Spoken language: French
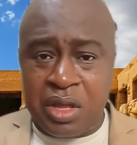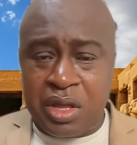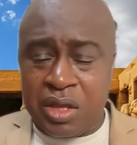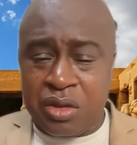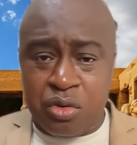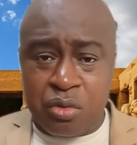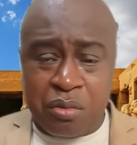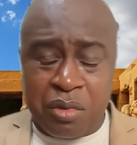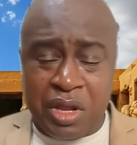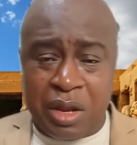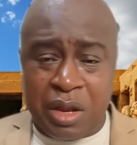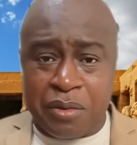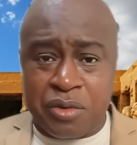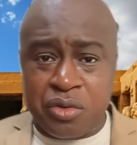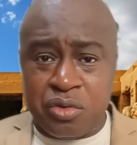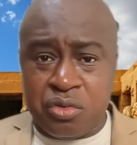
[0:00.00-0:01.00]
Et demain,
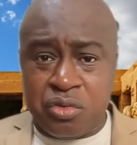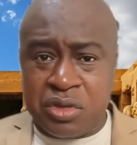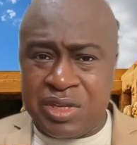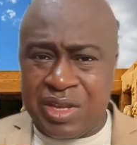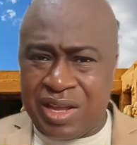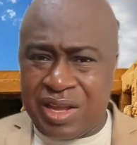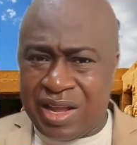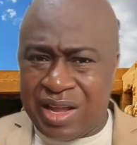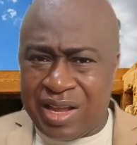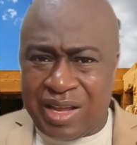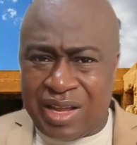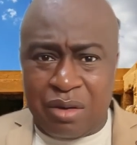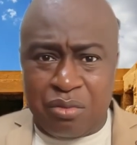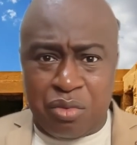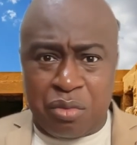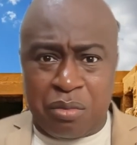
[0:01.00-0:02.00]
la personne te dit, à
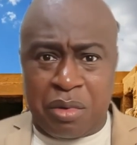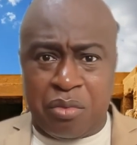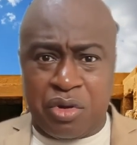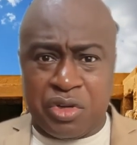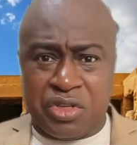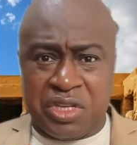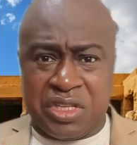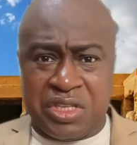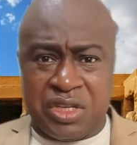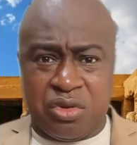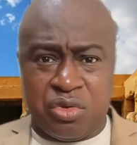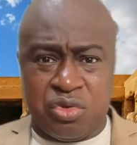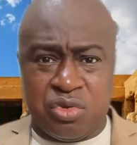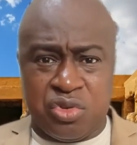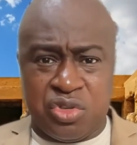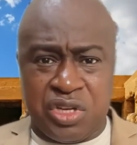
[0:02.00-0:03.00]
quel moment moi j'ai dit
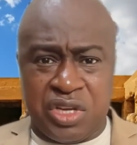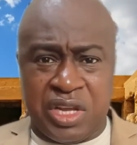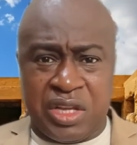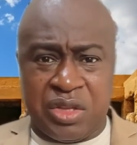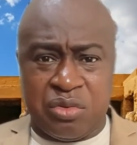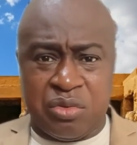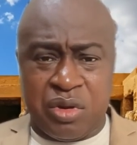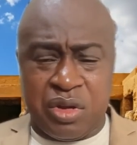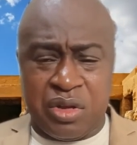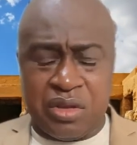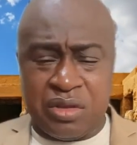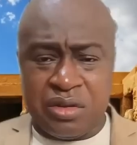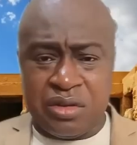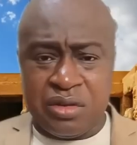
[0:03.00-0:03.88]
que ce champ est à toi